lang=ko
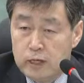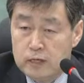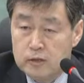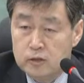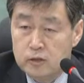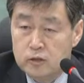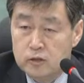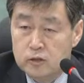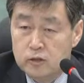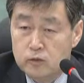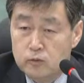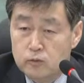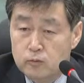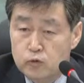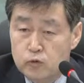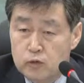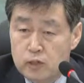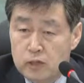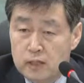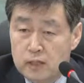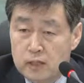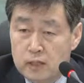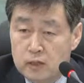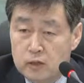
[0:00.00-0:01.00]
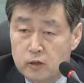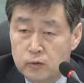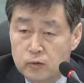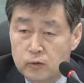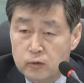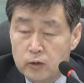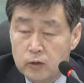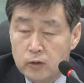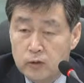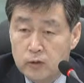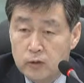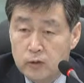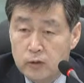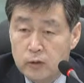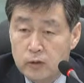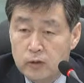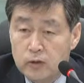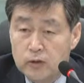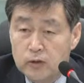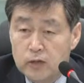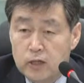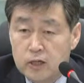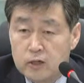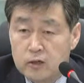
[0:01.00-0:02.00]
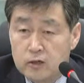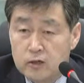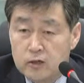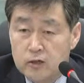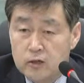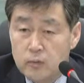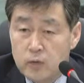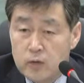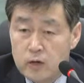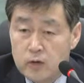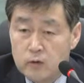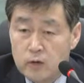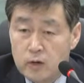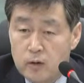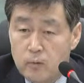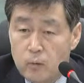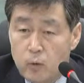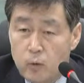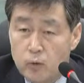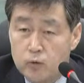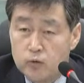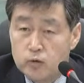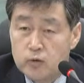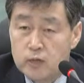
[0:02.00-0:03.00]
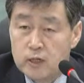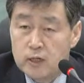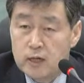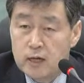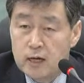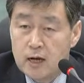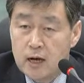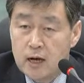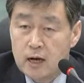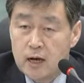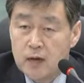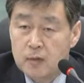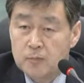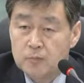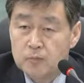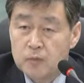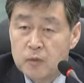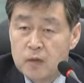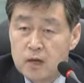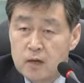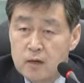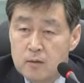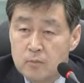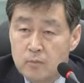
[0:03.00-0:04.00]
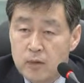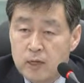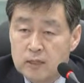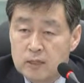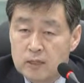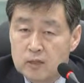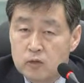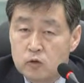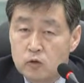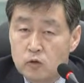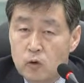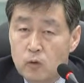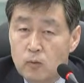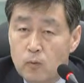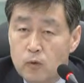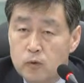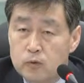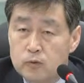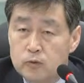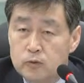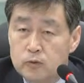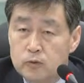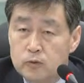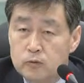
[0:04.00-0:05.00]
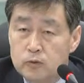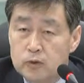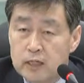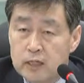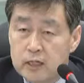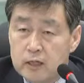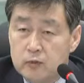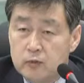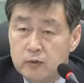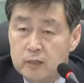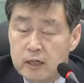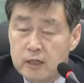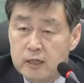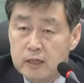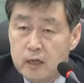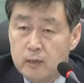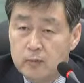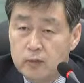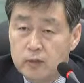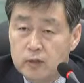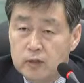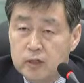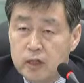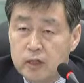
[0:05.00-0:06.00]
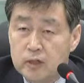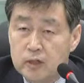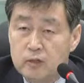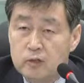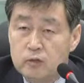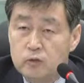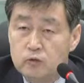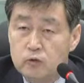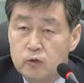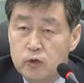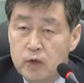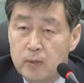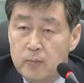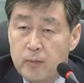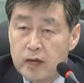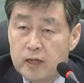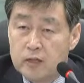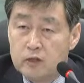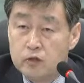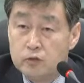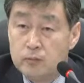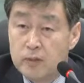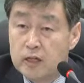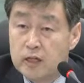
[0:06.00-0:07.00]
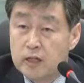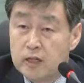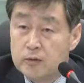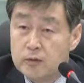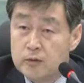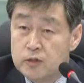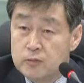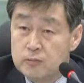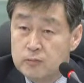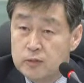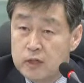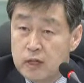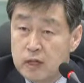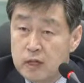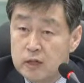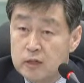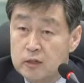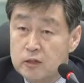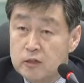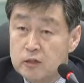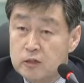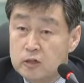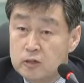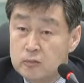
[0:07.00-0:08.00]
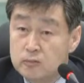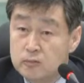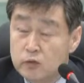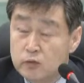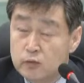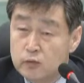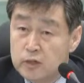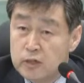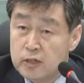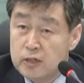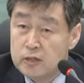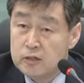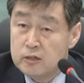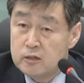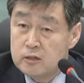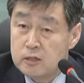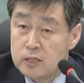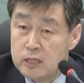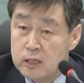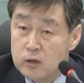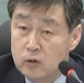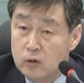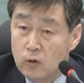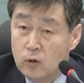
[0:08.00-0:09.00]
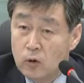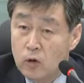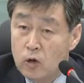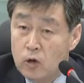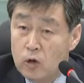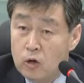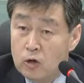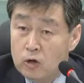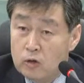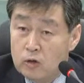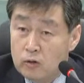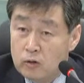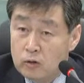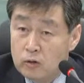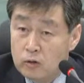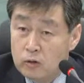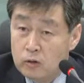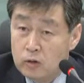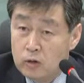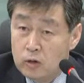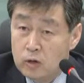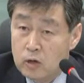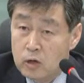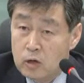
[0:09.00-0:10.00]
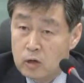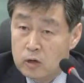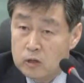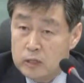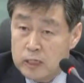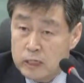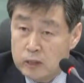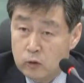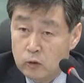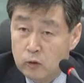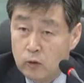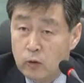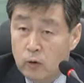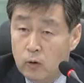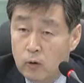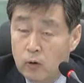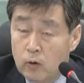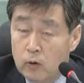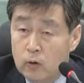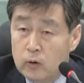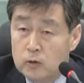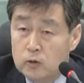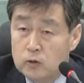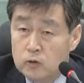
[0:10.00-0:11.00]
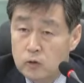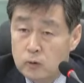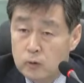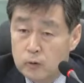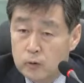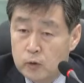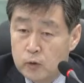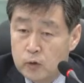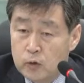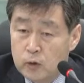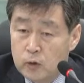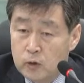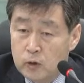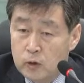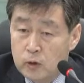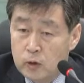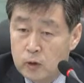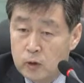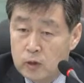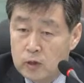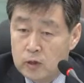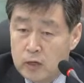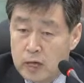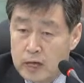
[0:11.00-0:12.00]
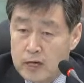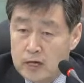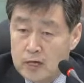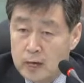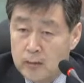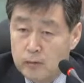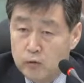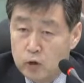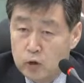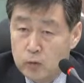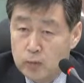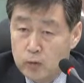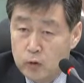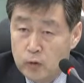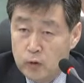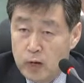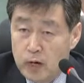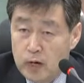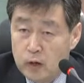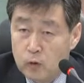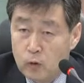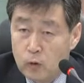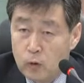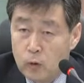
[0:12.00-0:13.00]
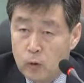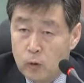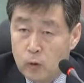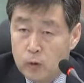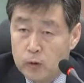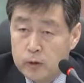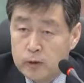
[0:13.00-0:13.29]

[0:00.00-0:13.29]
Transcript: 해서 실제 문제가 된 경우도 있고요. 근데 그것이 매운간 그러니까 보수 체계가 마치 성공 보수 체계로 돼 있다 보니까 그런 유혹에 빠질 수밖에 없습니다. 그래서 그런 부분에 대해서는 제대로 그 제대로 좀그 그 관리 감독이 필요하고